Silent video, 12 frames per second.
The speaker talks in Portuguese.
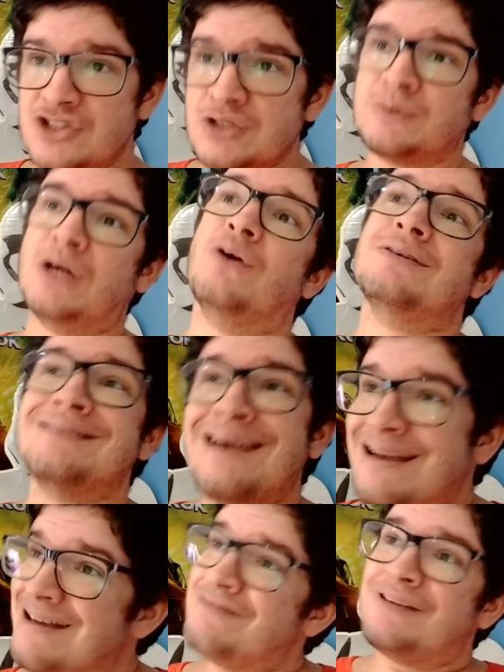assistir um negócio
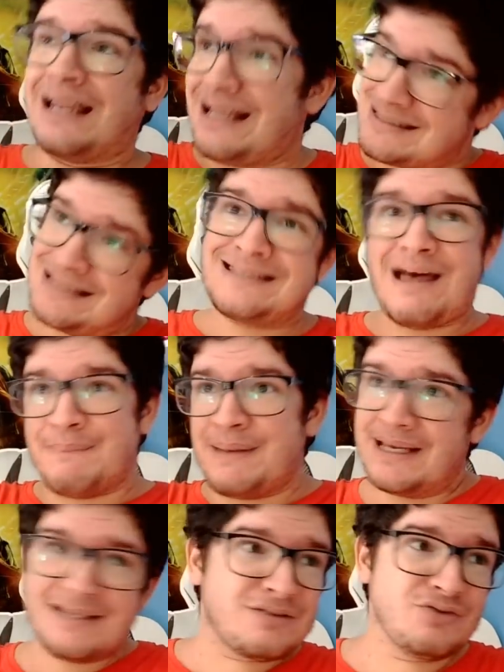ficar sem saber
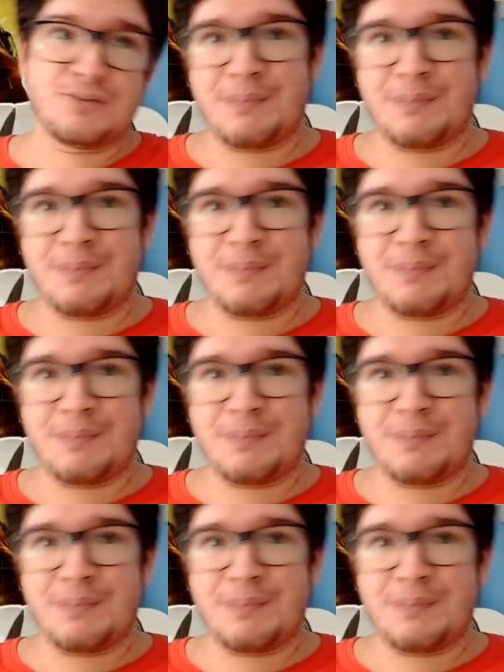quem são os